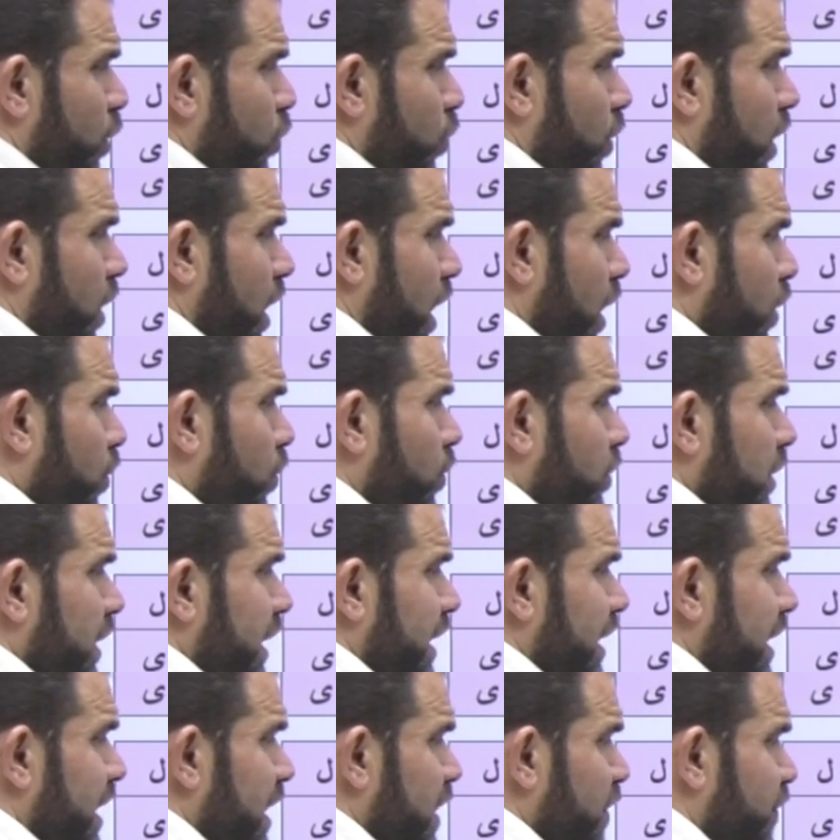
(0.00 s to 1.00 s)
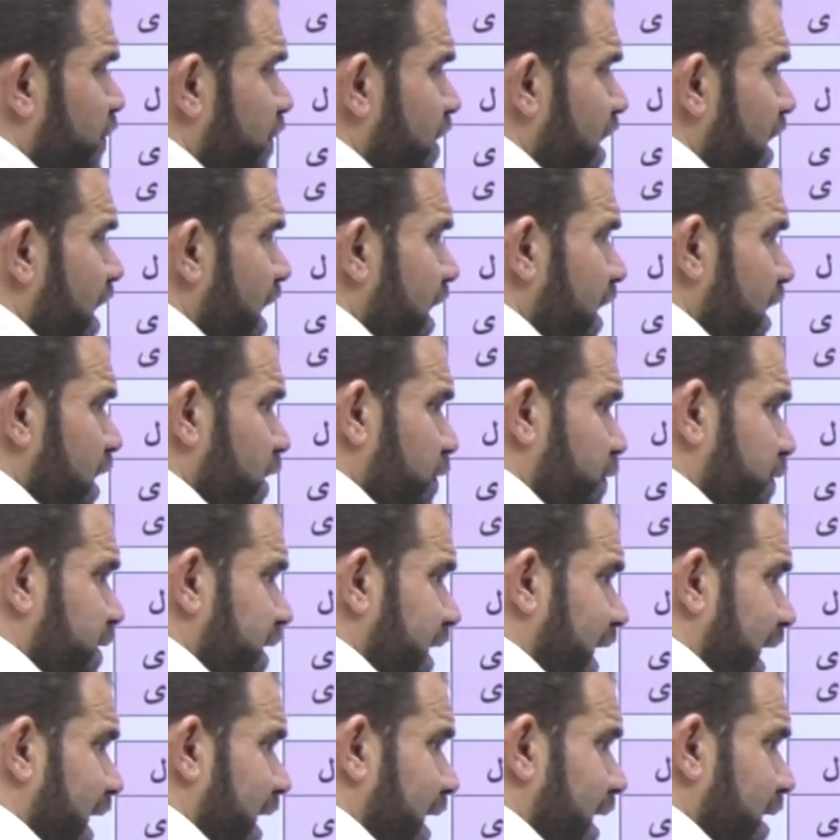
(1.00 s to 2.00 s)
الواو اللي هي فاء
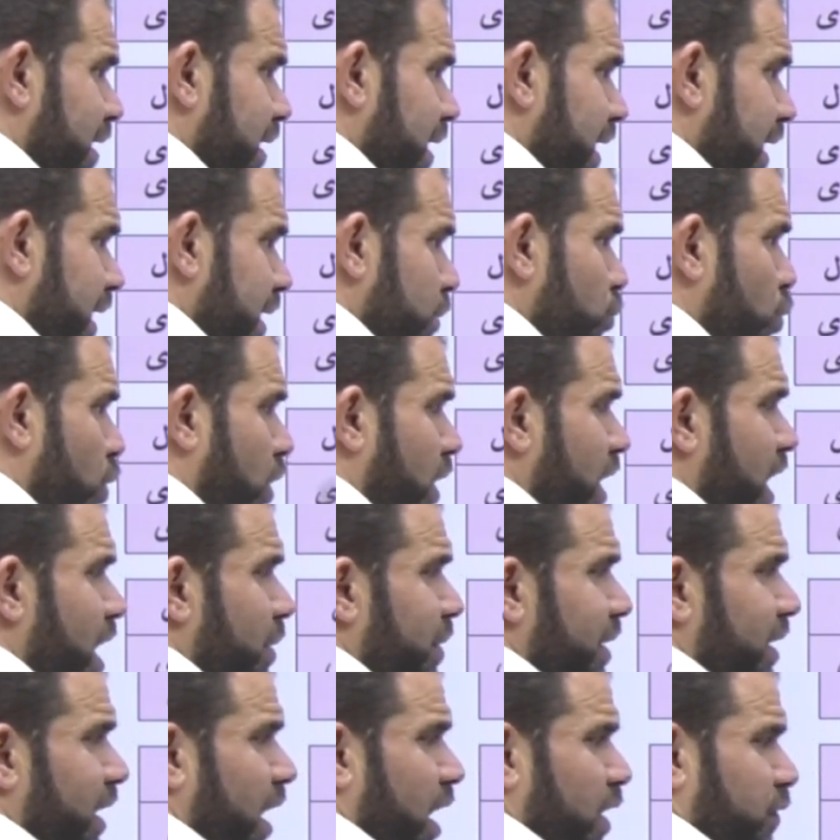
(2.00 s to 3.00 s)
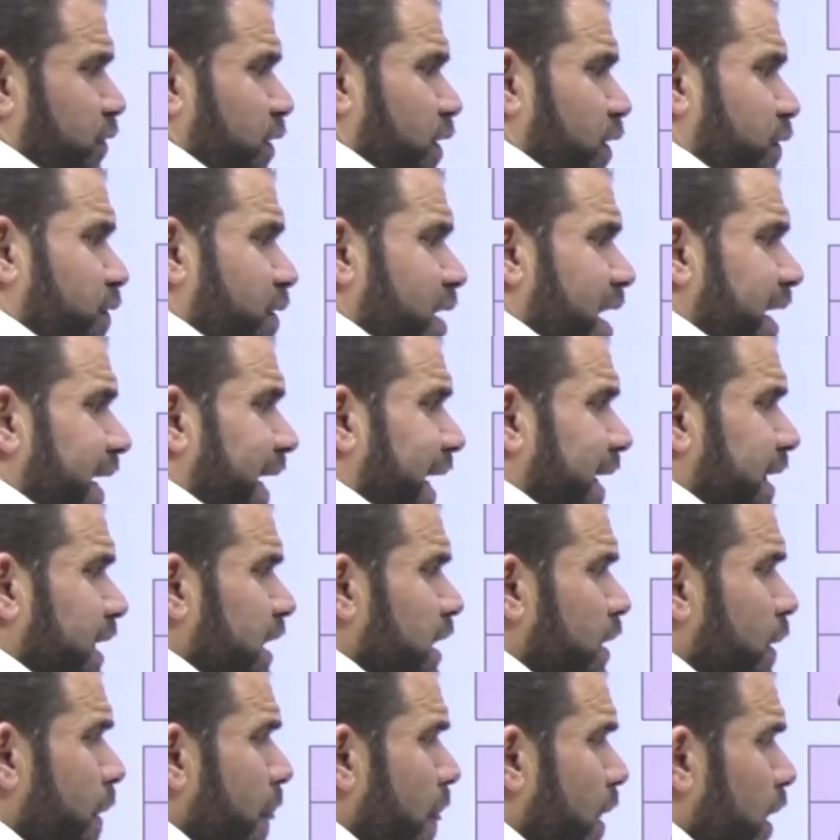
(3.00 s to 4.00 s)
الافتعال اللي مقابل الحرف الفاء
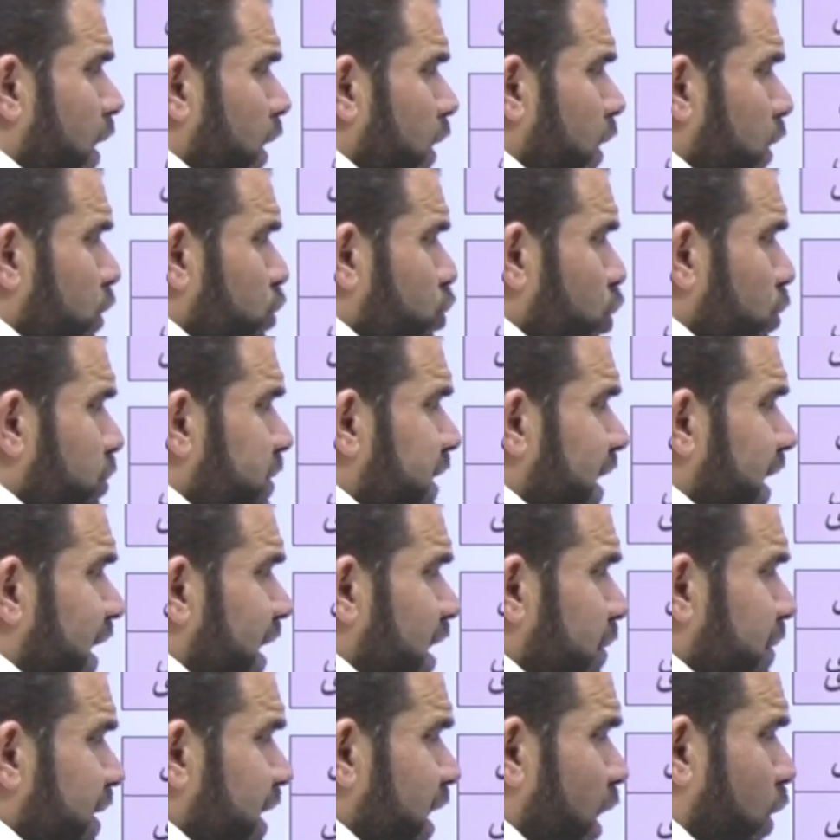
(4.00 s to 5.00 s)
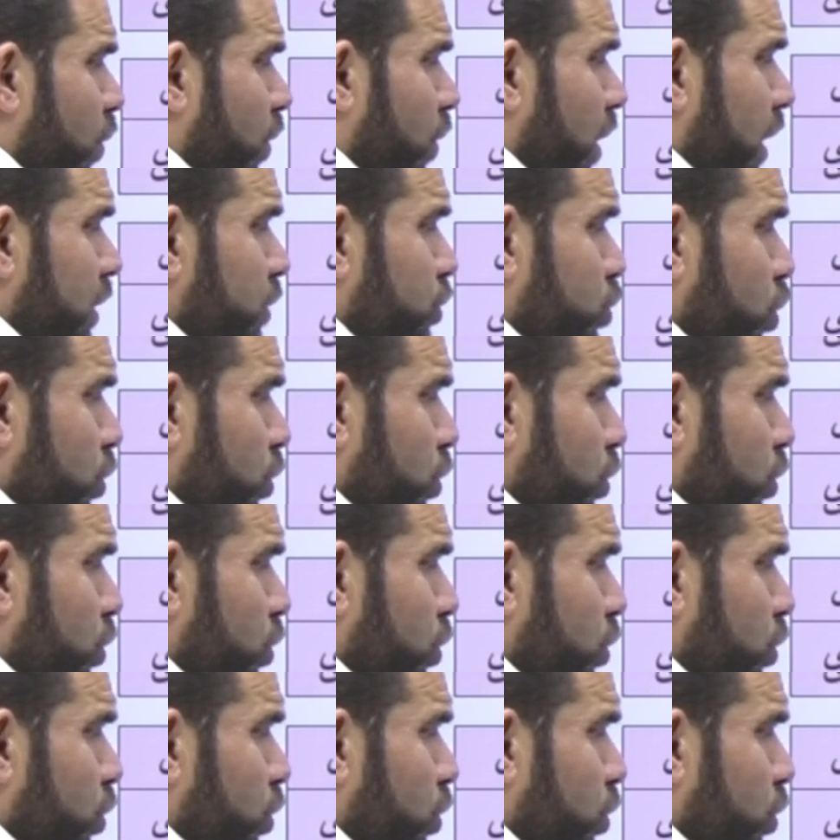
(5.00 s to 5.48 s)
يعني تبدل إلى مين إخوان؟